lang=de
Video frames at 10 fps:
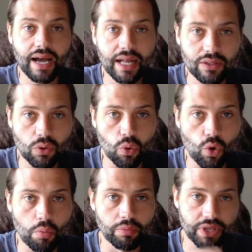
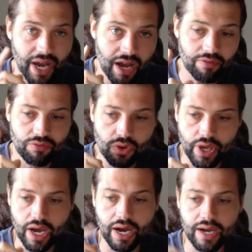angehoben, Jahr für
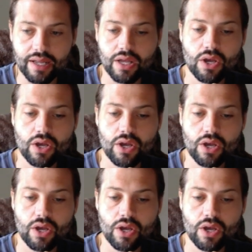Jahr.